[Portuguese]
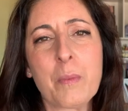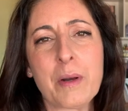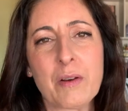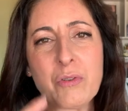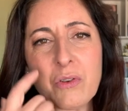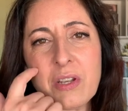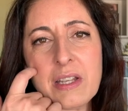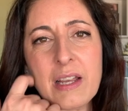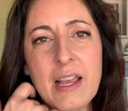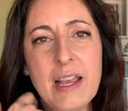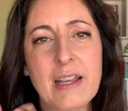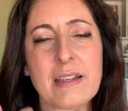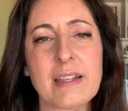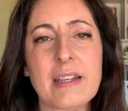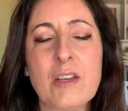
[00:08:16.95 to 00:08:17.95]
para
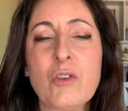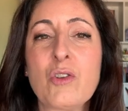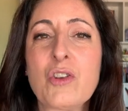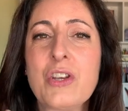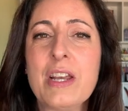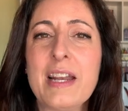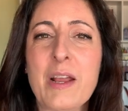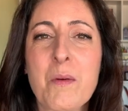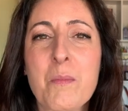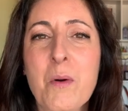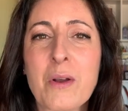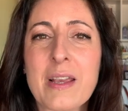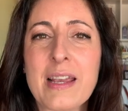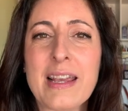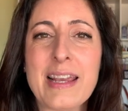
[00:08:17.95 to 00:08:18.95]
vocês sentirem um
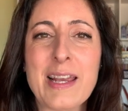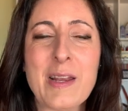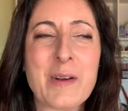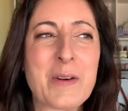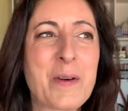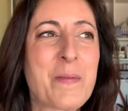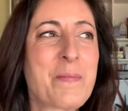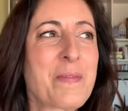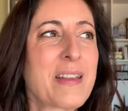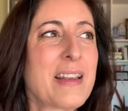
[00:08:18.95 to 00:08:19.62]
pouquinho